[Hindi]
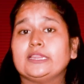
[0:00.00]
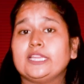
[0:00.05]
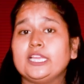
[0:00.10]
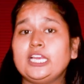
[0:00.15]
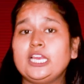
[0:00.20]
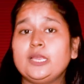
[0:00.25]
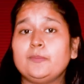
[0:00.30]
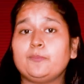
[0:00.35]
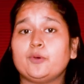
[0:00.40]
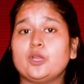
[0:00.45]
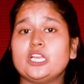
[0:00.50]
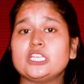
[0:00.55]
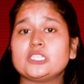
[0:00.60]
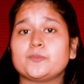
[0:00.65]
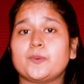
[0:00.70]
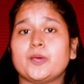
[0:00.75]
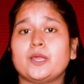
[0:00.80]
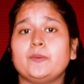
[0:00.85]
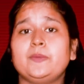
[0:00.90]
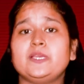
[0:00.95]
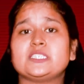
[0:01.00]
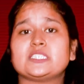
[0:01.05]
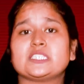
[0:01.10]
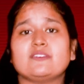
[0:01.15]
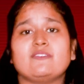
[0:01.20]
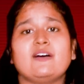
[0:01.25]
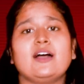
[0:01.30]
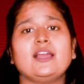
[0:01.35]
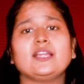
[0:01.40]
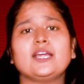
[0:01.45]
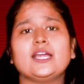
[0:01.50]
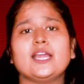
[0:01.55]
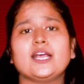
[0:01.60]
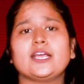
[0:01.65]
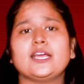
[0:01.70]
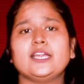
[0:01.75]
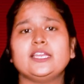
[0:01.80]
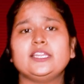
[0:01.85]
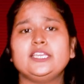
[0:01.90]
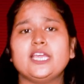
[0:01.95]
दिल्ली पुलिस पर भी सवाल
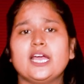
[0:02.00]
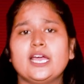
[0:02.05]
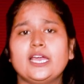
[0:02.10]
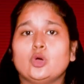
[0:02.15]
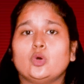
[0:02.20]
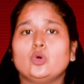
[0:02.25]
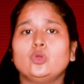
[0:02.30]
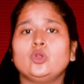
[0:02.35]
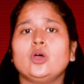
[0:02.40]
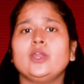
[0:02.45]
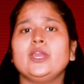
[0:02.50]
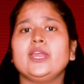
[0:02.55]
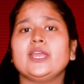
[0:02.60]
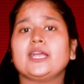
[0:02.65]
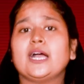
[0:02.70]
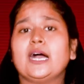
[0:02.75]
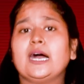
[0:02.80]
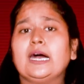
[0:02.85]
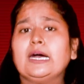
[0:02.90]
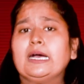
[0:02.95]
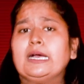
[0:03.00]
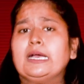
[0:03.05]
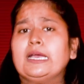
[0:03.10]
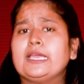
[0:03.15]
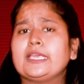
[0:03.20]
खड़ा कर दिया है उन्होंने कहा